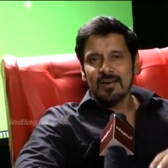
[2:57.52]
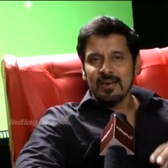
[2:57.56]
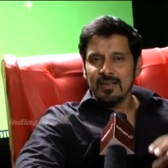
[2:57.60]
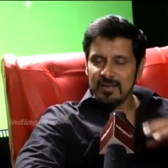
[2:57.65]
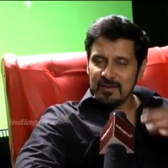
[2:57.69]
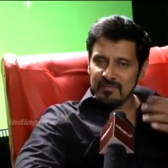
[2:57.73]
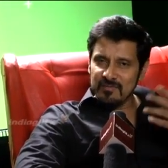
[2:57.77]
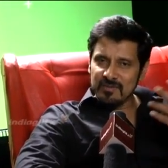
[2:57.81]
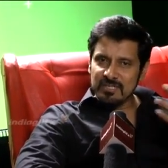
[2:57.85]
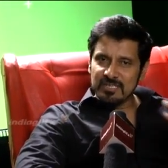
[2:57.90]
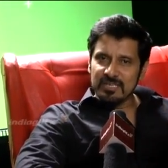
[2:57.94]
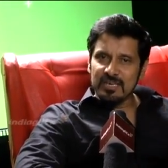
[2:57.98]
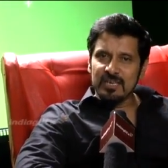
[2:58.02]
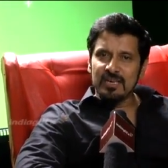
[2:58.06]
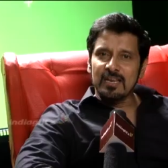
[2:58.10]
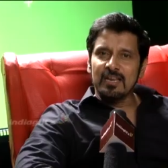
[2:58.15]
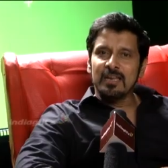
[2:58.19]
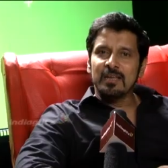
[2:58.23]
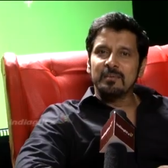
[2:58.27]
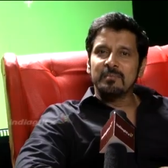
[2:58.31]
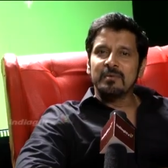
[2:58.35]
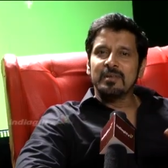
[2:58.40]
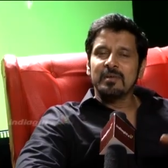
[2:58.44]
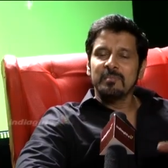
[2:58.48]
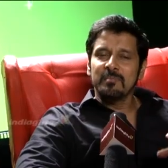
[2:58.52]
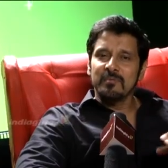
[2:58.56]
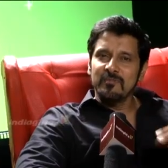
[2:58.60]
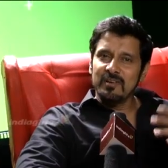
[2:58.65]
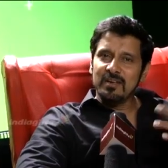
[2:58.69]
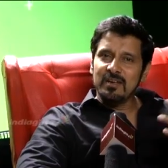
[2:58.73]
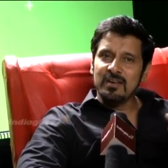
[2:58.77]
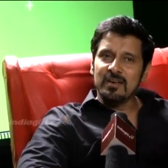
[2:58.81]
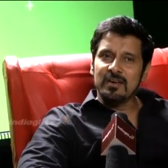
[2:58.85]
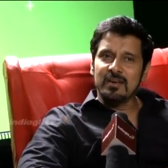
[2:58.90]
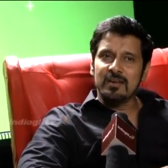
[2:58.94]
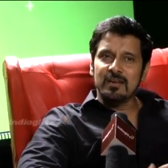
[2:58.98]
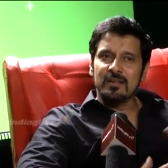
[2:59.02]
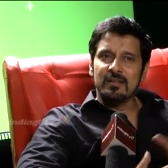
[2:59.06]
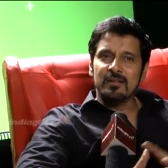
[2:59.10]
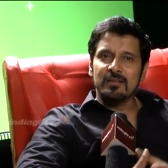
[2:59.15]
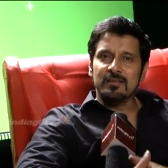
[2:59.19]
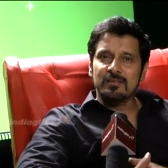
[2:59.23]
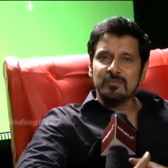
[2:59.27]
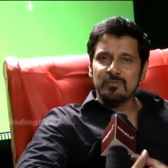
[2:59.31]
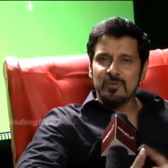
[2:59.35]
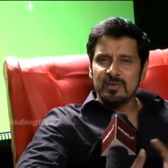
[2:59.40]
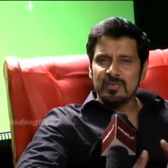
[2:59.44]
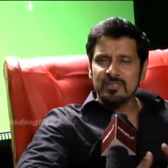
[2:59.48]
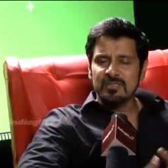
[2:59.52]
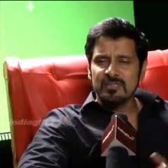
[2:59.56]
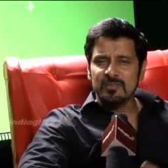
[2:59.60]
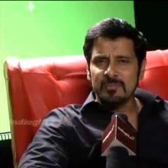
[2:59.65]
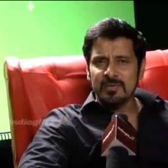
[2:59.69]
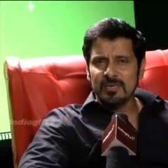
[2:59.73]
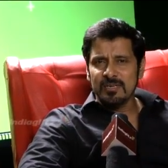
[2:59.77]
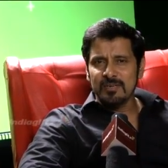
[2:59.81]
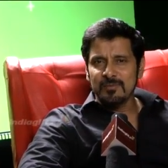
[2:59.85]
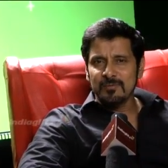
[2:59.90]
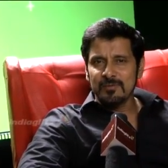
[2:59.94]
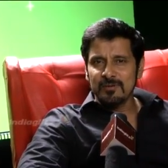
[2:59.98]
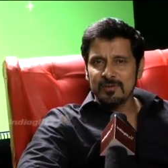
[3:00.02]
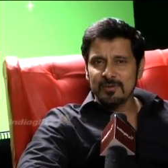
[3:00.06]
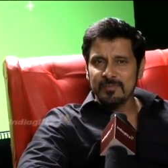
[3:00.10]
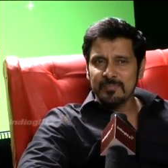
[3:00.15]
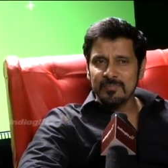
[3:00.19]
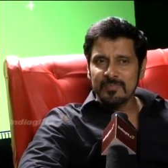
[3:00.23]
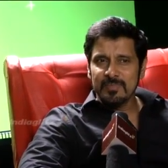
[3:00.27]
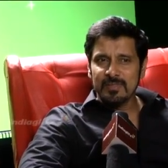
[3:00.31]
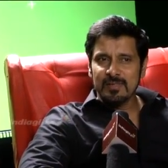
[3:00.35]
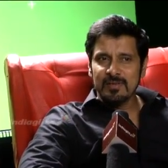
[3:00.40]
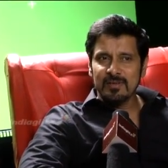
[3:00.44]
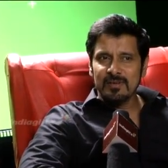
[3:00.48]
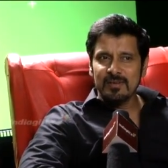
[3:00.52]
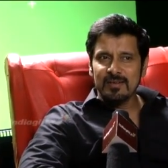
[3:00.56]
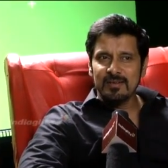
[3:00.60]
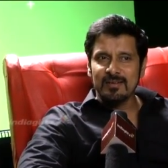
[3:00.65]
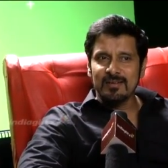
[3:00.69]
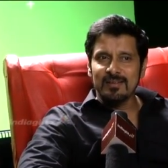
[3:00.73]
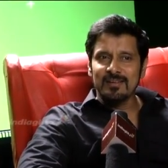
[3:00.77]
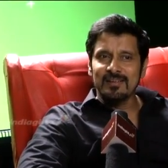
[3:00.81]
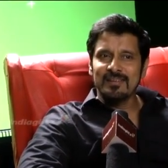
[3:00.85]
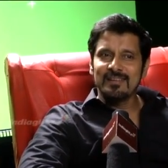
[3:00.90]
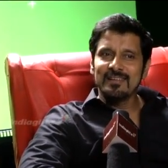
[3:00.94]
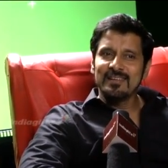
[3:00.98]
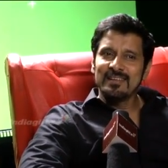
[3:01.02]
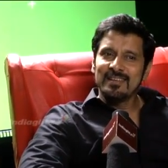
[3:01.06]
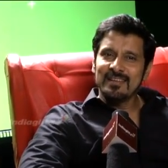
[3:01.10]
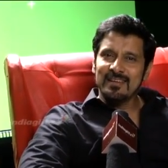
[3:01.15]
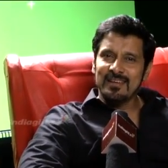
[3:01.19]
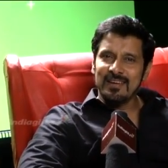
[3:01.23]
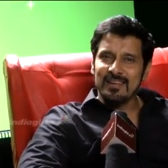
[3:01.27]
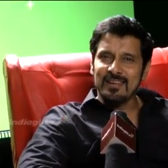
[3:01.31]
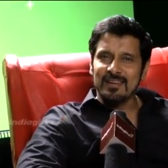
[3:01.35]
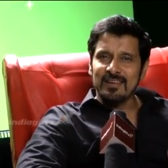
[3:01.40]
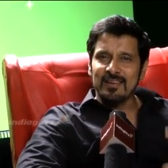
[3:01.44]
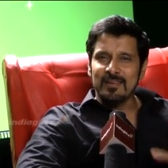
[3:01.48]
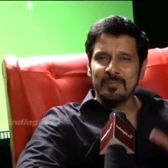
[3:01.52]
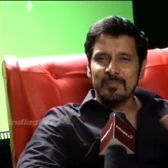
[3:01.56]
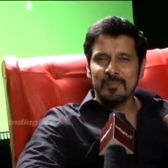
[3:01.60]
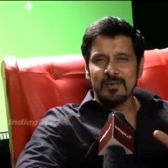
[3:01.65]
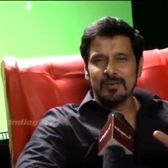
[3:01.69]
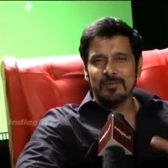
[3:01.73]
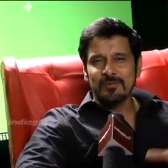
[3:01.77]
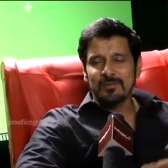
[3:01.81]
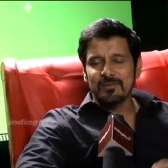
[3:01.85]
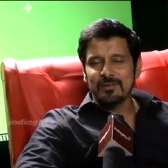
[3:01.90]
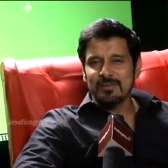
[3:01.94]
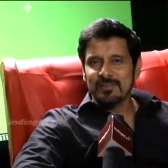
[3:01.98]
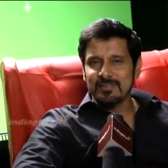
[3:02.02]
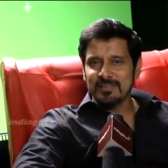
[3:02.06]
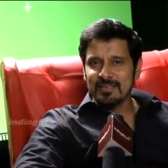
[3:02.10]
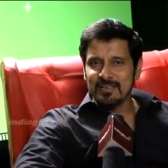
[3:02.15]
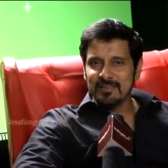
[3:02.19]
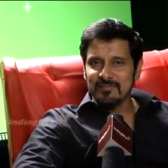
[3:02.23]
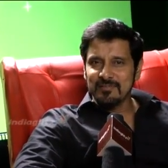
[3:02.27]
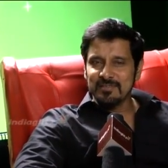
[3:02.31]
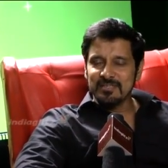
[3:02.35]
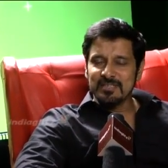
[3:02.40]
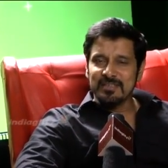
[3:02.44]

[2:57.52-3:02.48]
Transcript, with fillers: நடக்கிற விஷயங்கள் எல்லாமே நம்ம வீட்டில் நடக்கிற சுவாரஸ்யமான ஒரு கலகலப்பான ஒரு சில